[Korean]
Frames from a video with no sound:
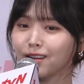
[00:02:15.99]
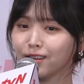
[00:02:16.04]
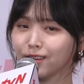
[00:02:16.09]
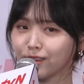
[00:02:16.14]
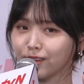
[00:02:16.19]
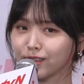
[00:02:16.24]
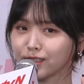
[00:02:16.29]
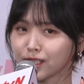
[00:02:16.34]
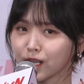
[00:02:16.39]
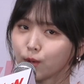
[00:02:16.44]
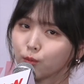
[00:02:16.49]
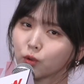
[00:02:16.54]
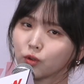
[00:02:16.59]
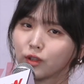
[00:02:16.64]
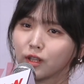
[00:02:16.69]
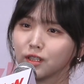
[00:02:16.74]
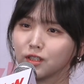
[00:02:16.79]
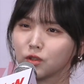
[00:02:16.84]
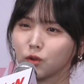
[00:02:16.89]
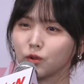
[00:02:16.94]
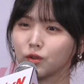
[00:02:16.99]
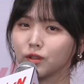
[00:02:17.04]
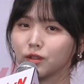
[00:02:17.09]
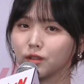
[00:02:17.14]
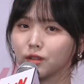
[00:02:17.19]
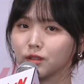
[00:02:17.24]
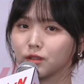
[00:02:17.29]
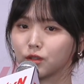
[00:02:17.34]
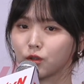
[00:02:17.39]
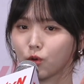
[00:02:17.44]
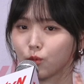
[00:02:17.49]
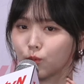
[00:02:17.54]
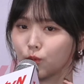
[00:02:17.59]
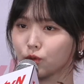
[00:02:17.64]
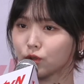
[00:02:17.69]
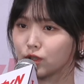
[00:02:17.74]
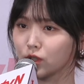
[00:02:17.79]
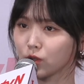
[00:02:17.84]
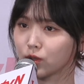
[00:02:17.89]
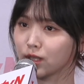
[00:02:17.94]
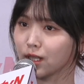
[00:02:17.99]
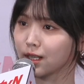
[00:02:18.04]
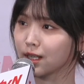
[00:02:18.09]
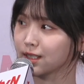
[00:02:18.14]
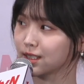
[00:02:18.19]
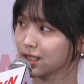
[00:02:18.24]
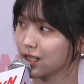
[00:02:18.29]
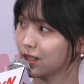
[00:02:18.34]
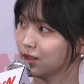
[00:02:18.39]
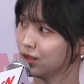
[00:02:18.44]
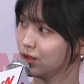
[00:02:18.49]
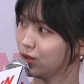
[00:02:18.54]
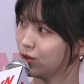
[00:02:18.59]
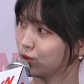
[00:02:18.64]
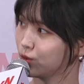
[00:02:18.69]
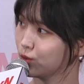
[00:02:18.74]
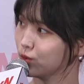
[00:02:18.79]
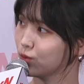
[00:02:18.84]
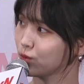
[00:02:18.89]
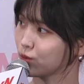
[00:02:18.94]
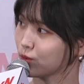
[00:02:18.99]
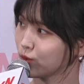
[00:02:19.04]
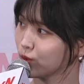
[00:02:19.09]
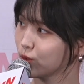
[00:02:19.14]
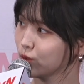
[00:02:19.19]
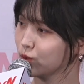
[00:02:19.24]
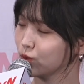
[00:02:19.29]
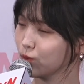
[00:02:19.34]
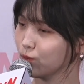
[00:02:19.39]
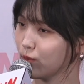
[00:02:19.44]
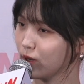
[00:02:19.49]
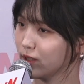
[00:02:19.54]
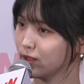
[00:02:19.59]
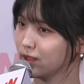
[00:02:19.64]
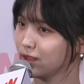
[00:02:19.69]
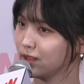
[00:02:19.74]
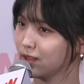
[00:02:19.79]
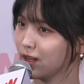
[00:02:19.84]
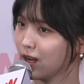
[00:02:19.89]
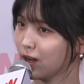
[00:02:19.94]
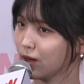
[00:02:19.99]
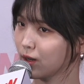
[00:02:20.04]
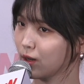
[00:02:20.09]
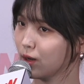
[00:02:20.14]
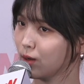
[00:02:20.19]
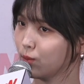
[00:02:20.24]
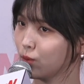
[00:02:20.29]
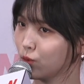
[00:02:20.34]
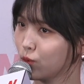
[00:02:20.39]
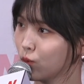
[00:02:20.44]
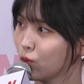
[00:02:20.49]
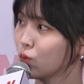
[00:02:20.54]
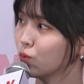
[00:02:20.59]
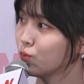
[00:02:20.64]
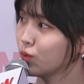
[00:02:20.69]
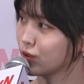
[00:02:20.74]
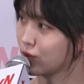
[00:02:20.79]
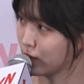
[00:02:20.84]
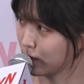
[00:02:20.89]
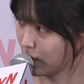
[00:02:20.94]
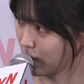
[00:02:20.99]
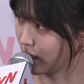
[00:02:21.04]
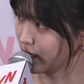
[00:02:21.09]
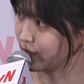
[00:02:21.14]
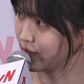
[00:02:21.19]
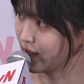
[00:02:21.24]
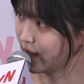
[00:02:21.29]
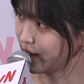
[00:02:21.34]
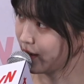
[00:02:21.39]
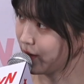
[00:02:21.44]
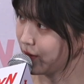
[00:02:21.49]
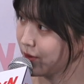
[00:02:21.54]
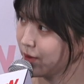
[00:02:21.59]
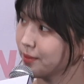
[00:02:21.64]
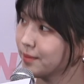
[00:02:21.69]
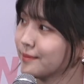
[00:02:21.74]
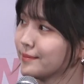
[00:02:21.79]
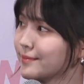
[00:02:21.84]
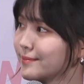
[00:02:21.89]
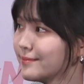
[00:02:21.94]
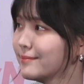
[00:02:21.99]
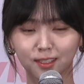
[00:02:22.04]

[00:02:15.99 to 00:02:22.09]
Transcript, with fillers: 네, 잘못된 전, 정보를 전달하지 않으려고 좀 많이 알아보고 공부했던 것 같아요. 저요.